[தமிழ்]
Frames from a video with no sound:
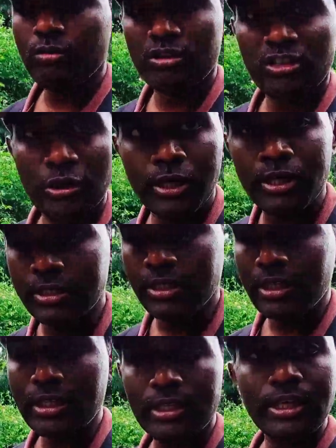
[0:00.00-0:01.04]
வருஷம்
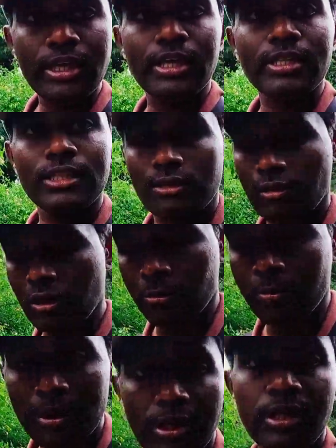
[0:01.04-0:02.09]
கிட்டத்தட்ட இதே இடத்துக்கு
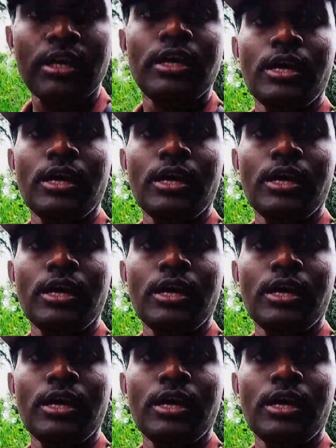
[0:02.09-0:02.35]
வரும் இப்போ